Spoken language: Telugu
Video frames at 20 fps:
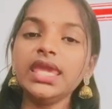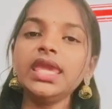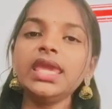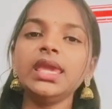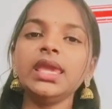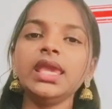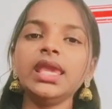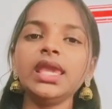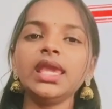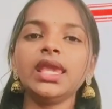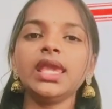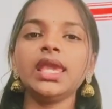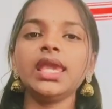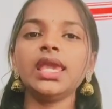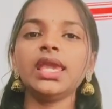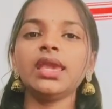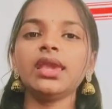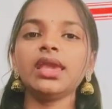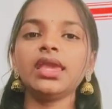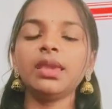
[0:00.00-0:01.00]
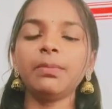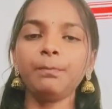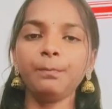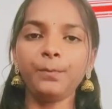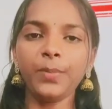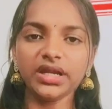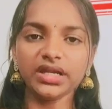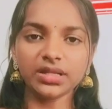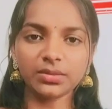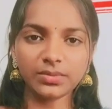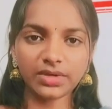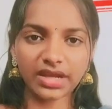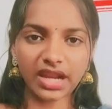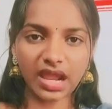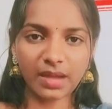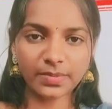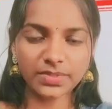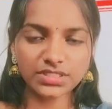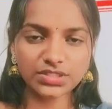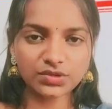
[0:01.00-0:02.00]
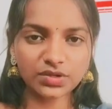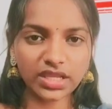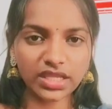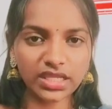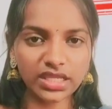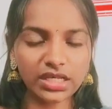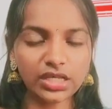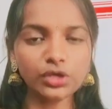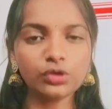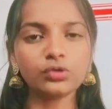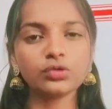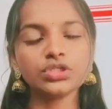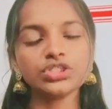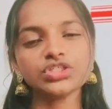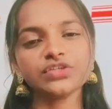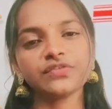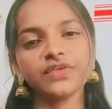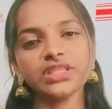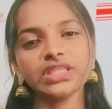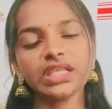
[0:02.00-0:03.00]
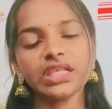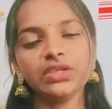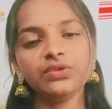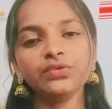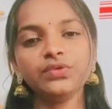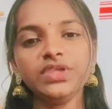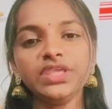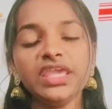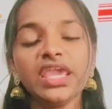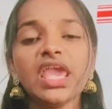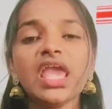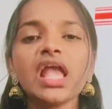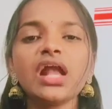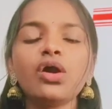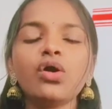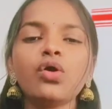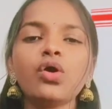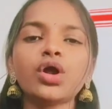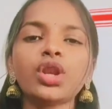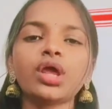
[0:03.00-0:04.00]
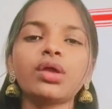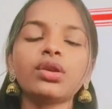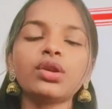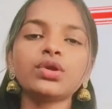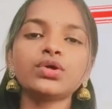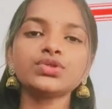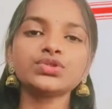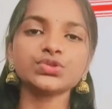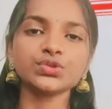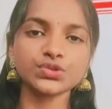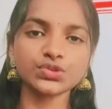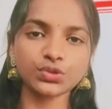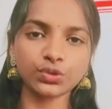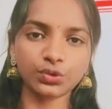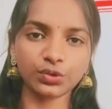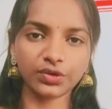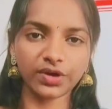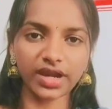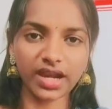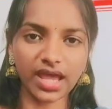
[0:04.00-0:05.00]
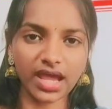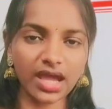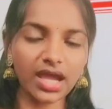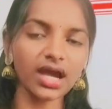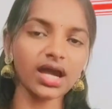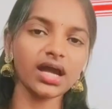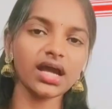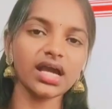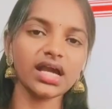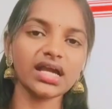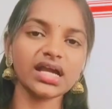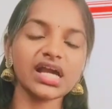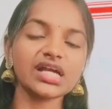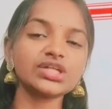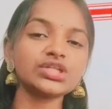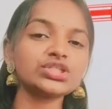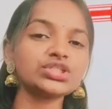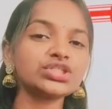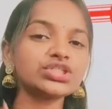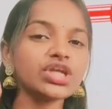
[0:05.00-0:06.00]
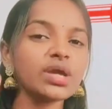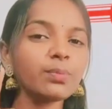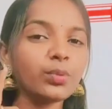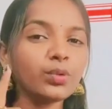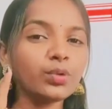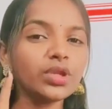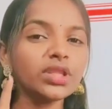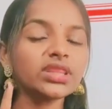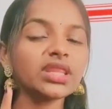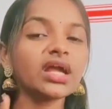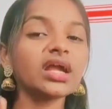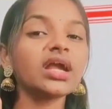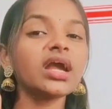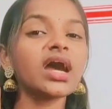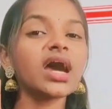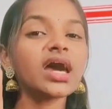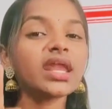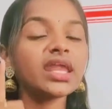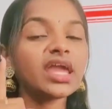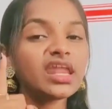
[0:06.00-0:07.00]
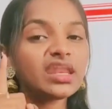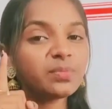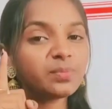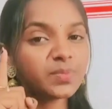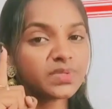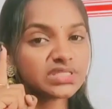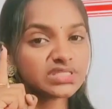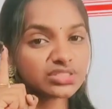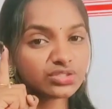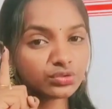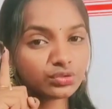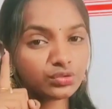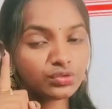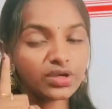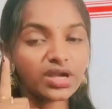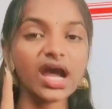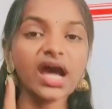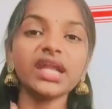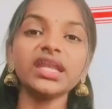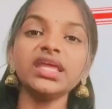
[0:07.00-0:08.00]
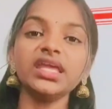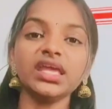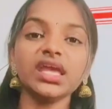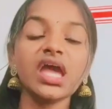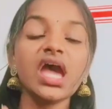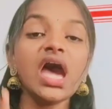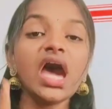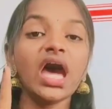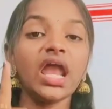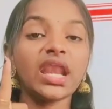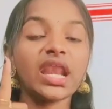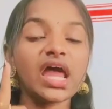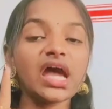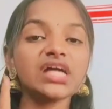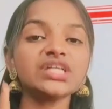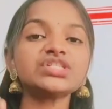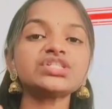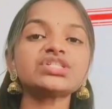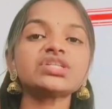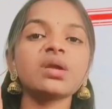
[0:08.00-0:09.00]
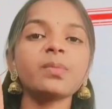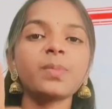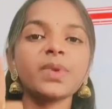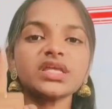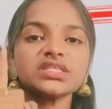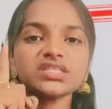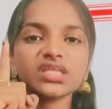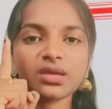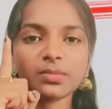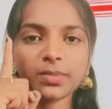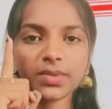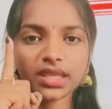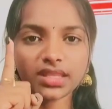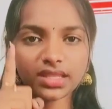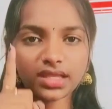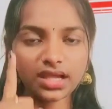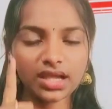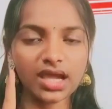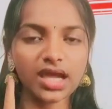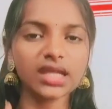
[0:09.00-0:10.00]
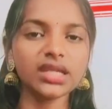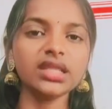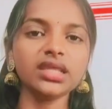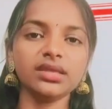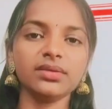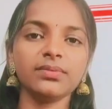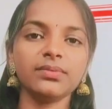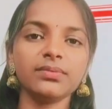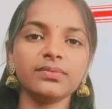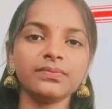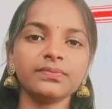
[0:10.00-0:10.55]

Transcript: ఈ ఇప్పటం గ్రామస్తుల ఇల్లు కూల్చవేతలను ఏ కోణంలో చూసుకున్నా కక్షపూరితంగానే అనిపిస్తుంది కానీ రాష్ట్ర ప్రజల మీద కానీ